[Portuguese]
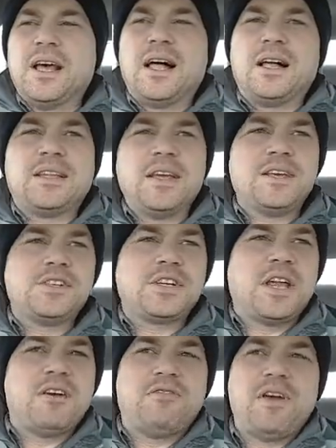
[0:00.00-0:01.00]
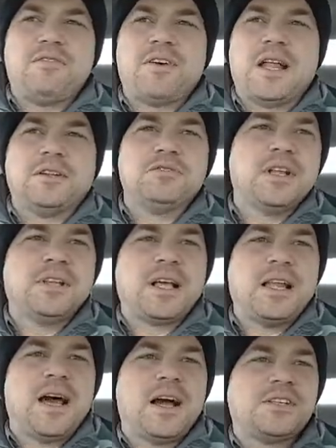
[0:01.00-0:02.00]
Ela tem que escrever e falar do jeito que
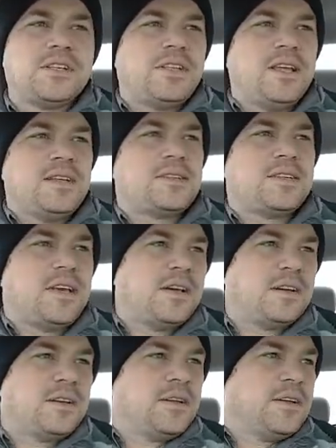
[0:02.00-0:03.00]
ela acha que tem que ser.